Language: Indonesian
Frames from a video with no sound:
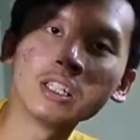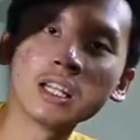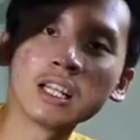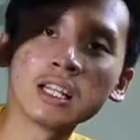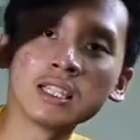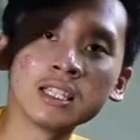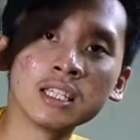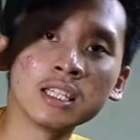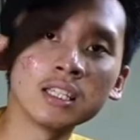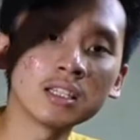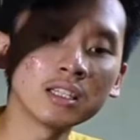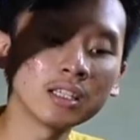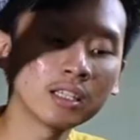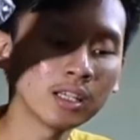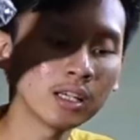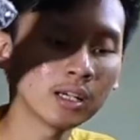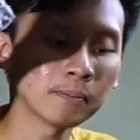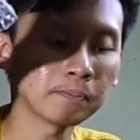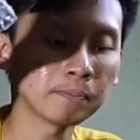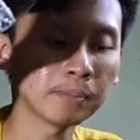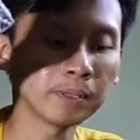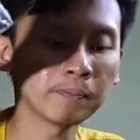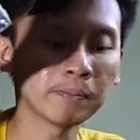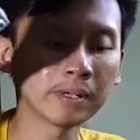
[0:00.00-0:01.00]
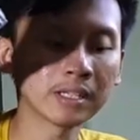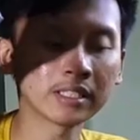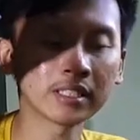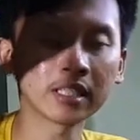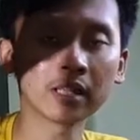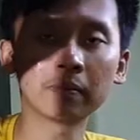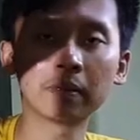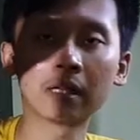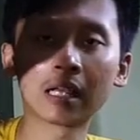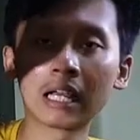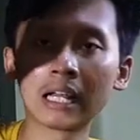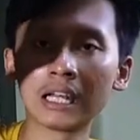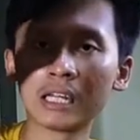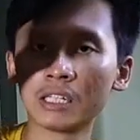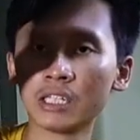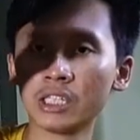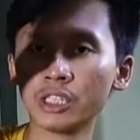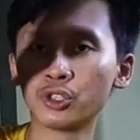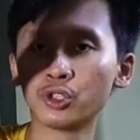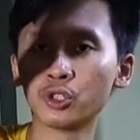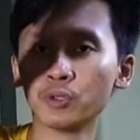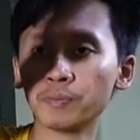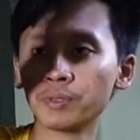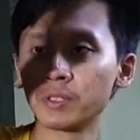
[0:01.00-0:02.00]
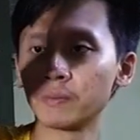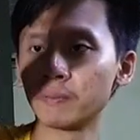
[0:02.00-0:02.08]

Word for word: jadi nanti tiap pibasnya bakal di zoom